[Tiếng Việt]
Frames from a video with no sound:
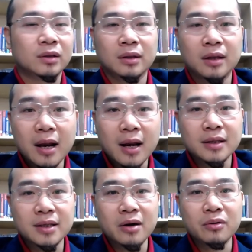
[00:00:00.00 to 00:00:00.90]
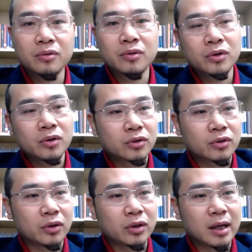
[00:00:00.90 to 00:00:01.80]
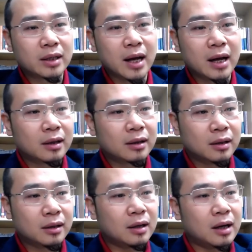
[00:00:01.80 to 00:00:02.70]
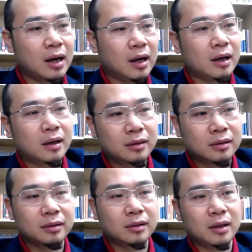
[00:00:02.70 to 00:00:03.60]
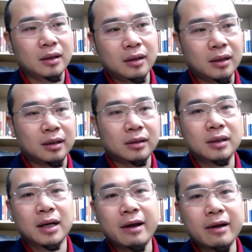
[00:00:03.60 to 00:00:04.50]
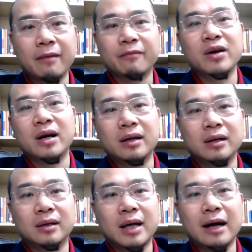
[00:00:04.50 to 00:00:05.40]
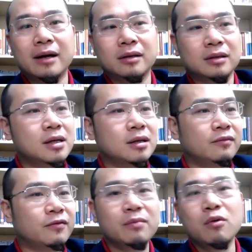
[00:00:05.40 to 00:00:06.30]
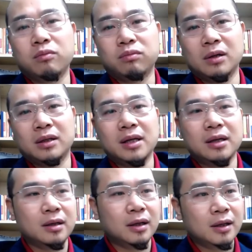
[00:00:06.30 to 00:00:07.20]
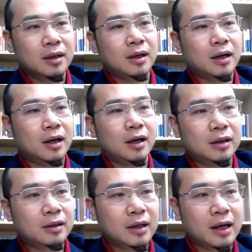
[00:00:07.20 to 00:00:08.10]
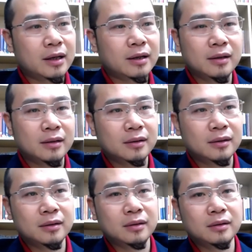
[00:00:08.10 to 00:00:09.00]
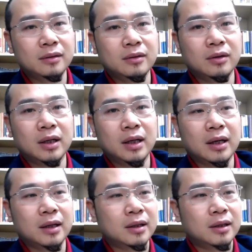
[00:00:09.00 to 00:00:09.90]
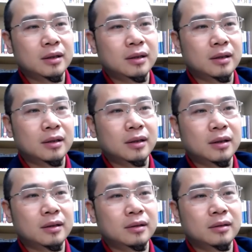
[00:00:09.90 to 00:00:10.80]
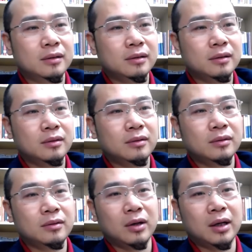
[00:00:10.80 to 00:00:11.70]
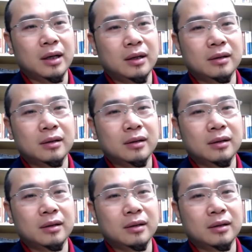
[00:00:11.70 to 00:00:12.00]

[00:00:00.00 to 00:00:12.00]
Telesale rồi là gì ạ? À, à, những cái làm phiền khác ở trên Facebook, ở trên à, những cái gọi là à, gọi là